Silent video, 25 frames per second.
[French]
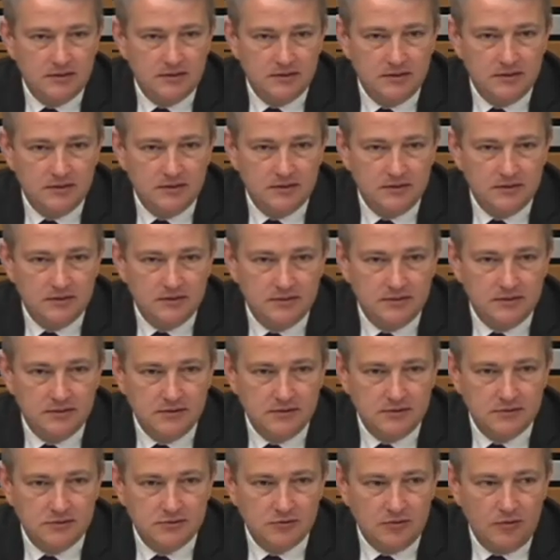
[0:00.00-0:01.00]

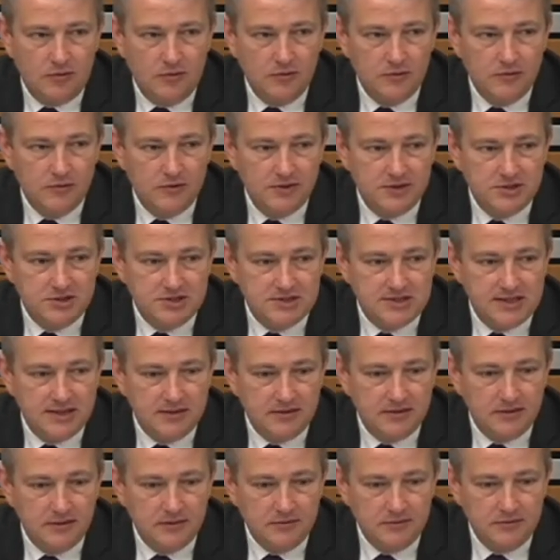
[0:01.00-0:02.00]
dans son rôle de
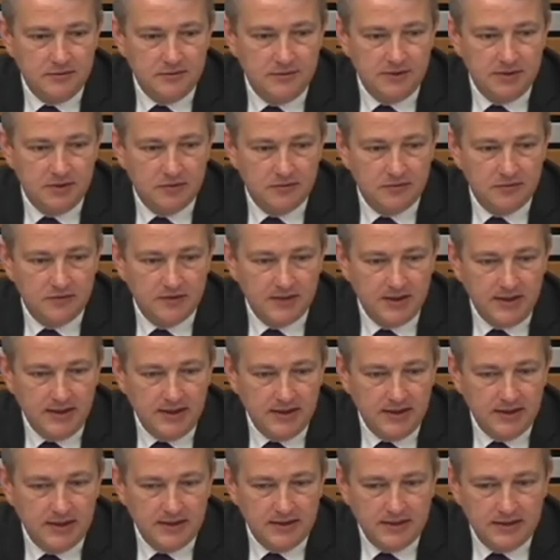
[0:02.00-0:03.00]
législateur de lui
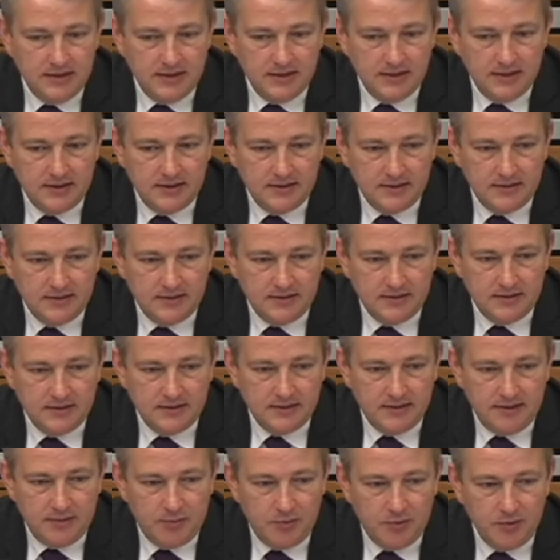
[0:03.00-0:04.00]
conférer
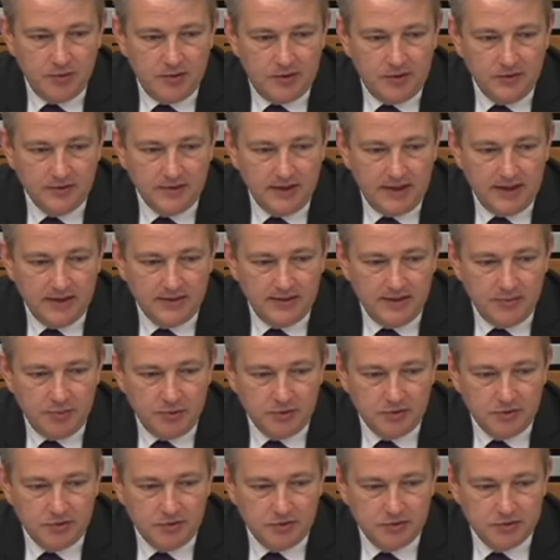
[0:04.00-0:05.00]
la plus grande
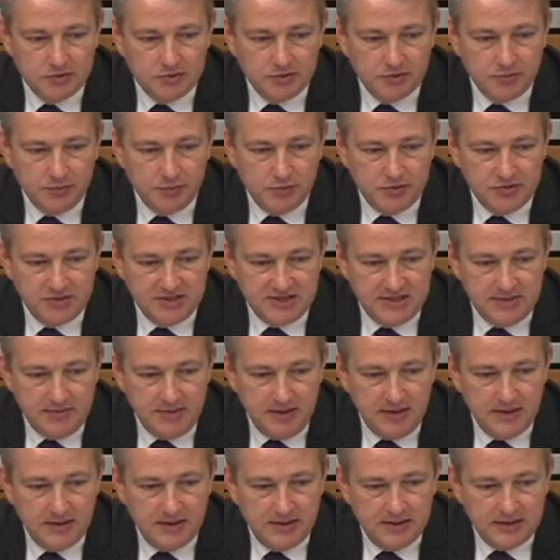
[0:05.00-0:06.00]
indépendance
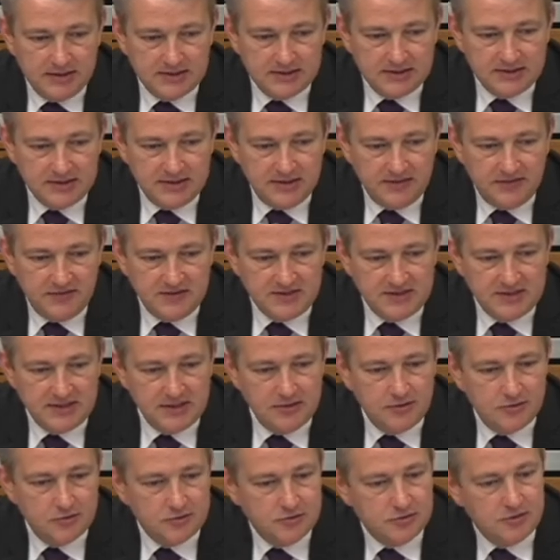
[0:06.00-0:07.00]
possible si
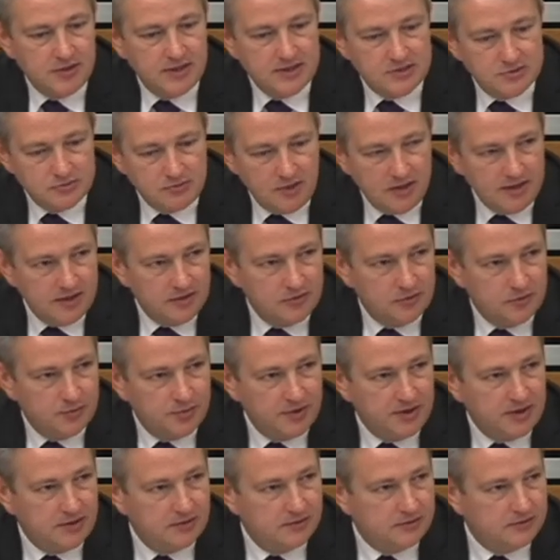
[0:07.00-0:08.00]
difficile que cela soit, y
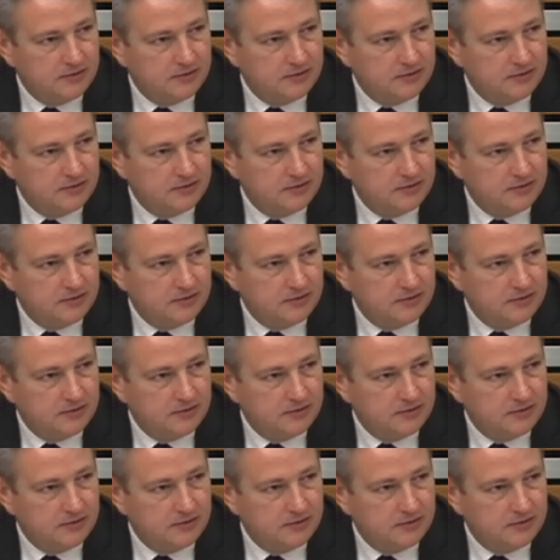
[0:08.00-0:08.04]
compris